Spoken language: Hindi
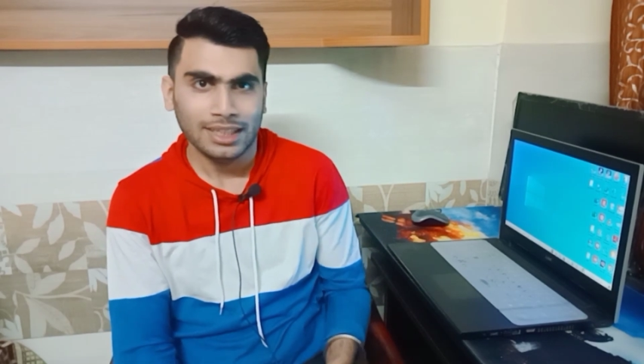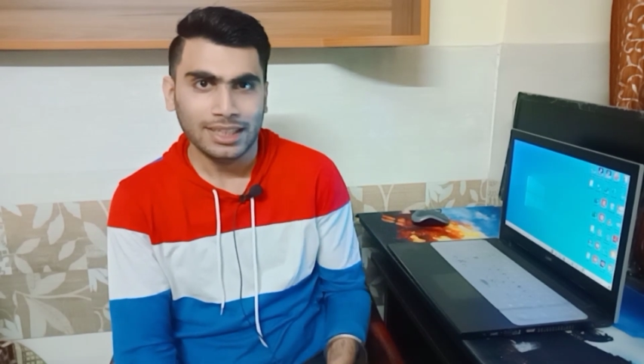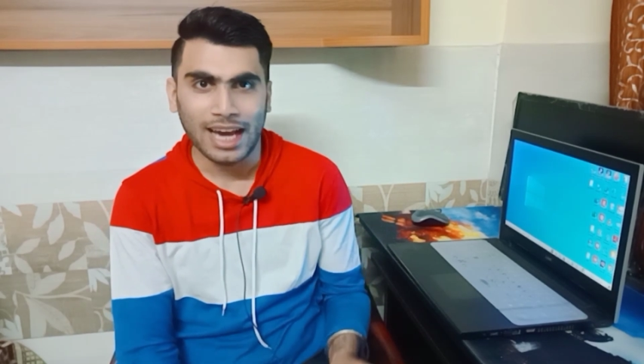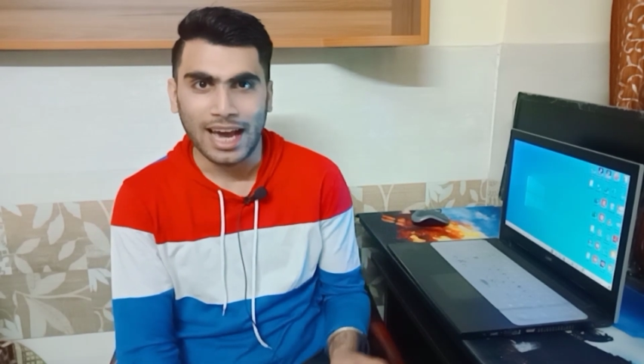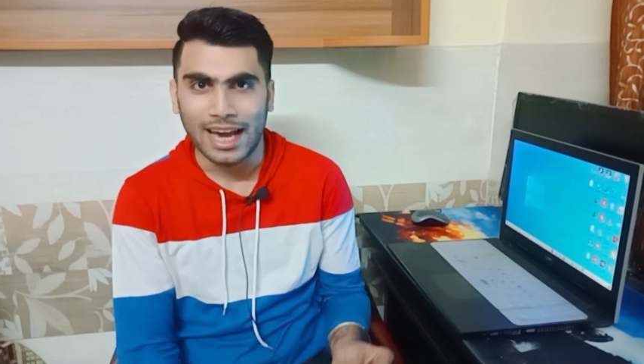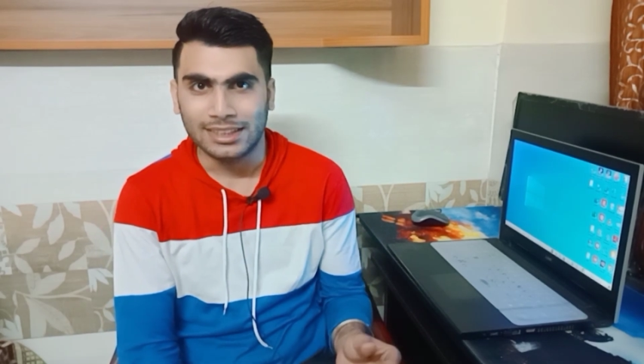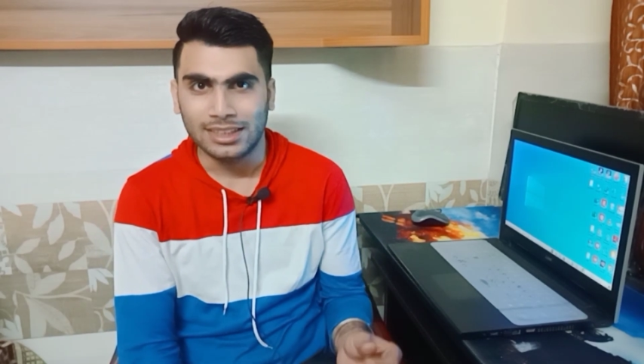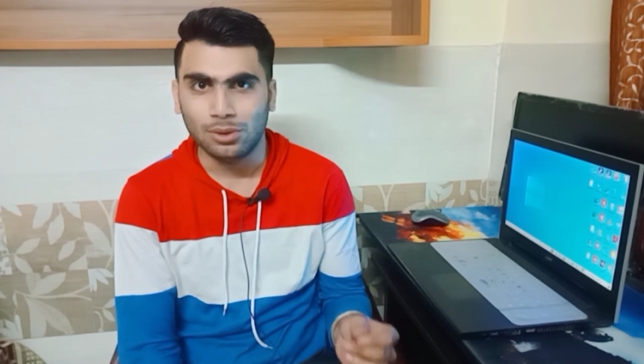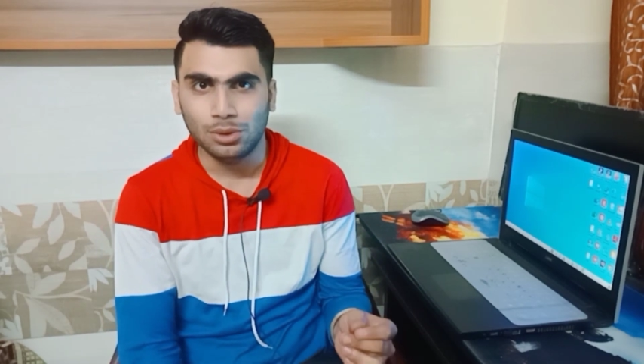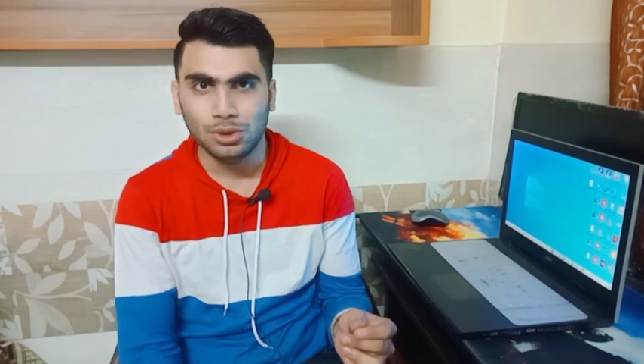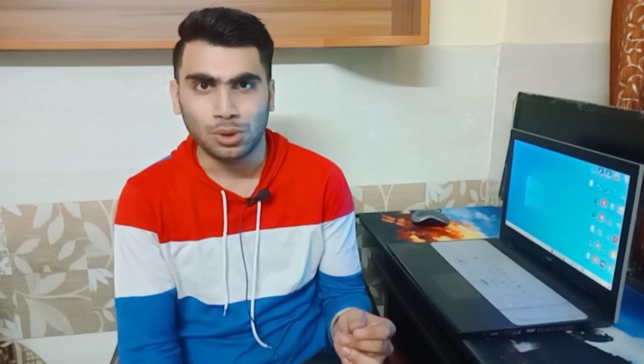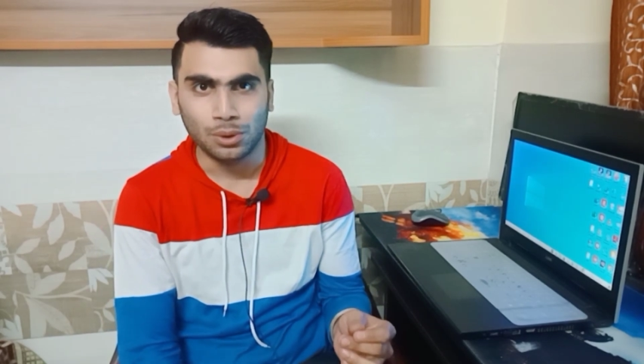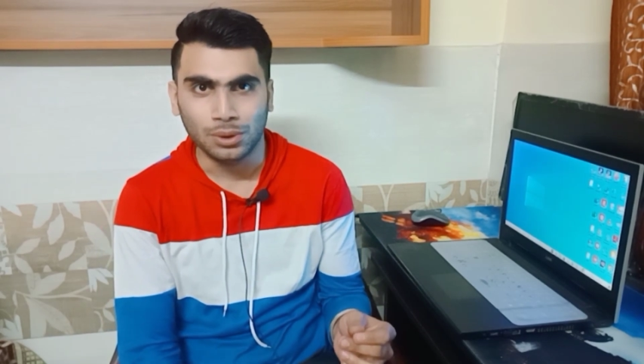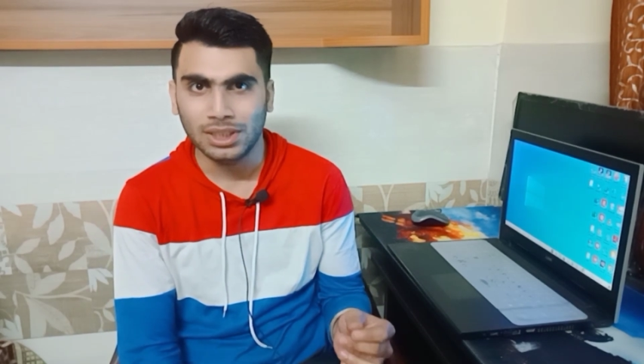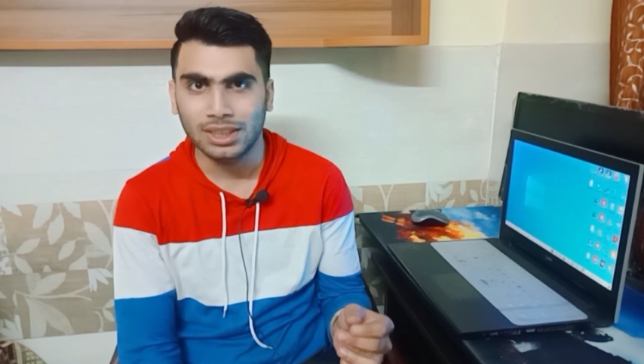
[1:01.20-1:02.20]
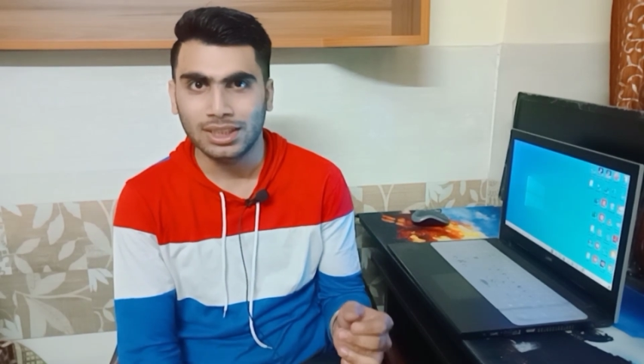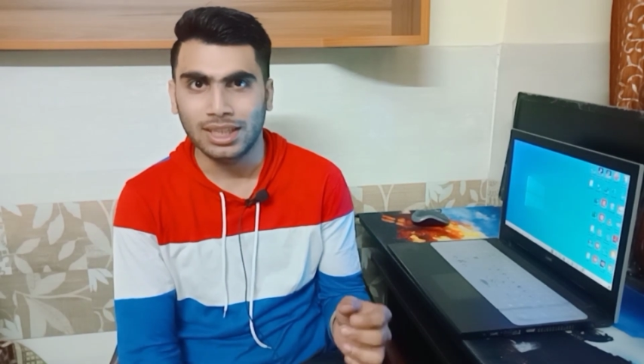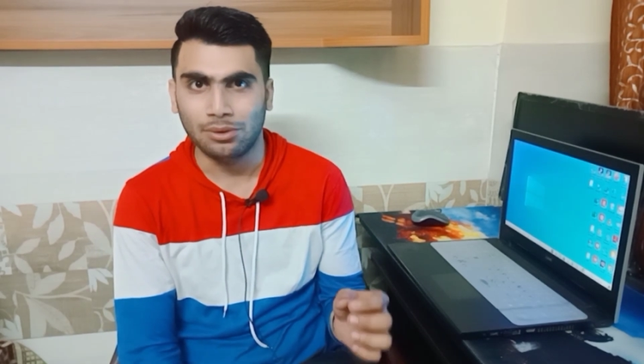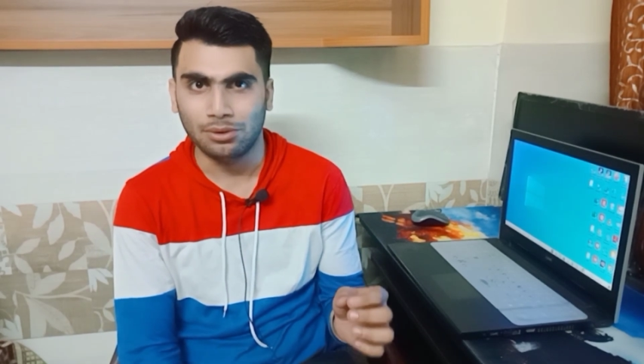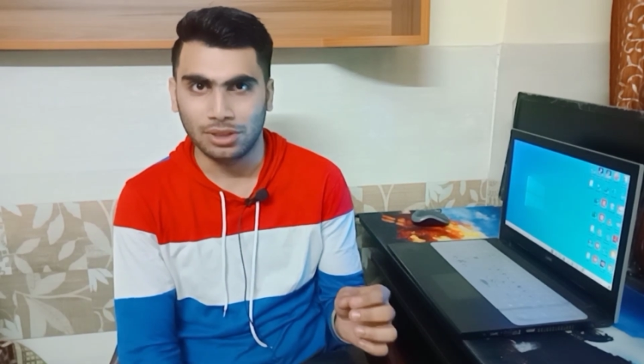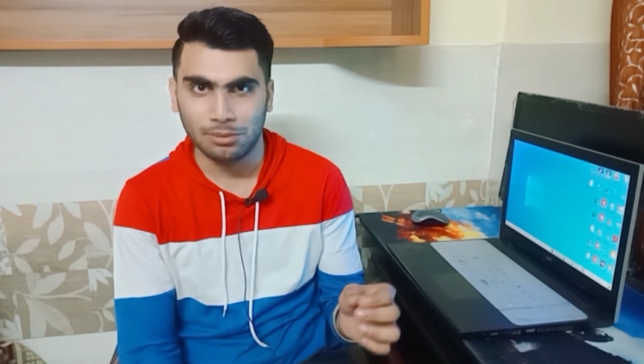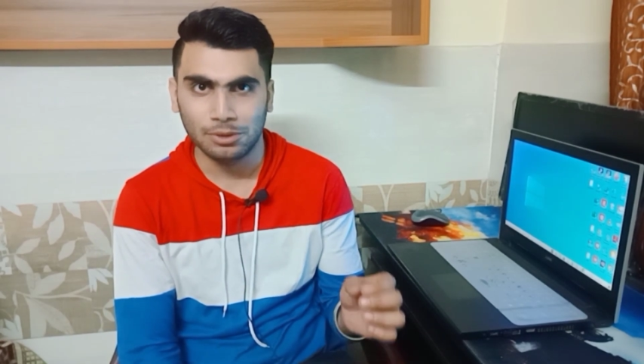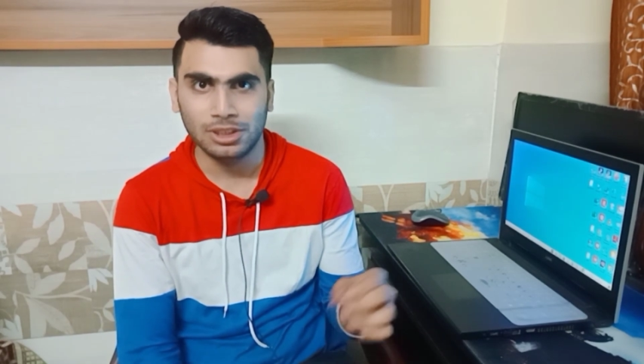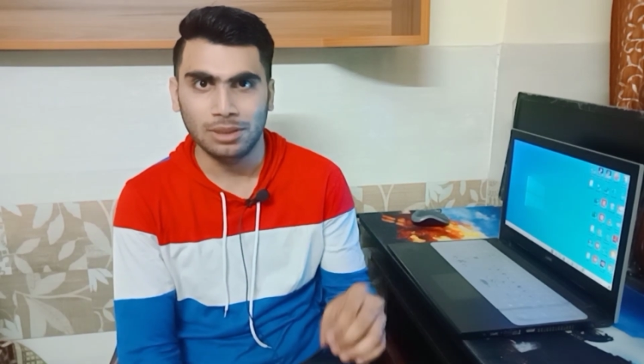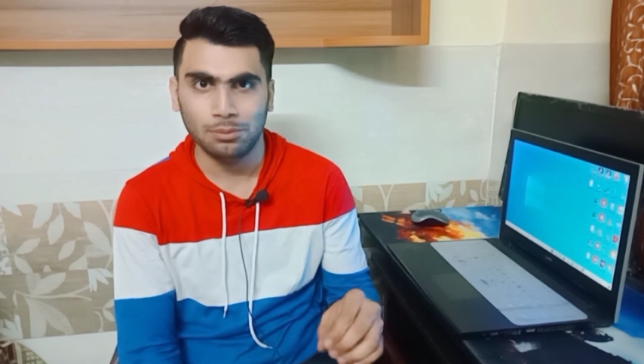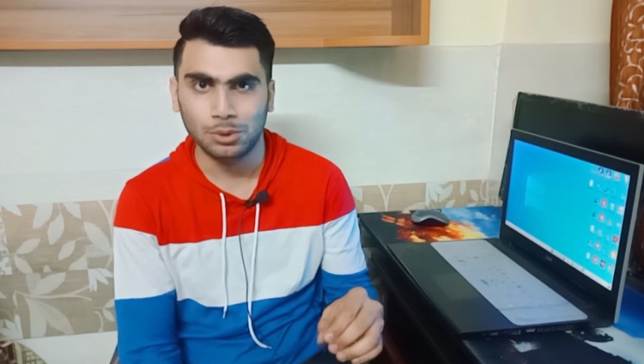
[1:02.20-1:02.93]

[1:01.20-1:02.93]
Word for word: क्या ऐसा कुछ हो सकता है उन्होंने मुझसे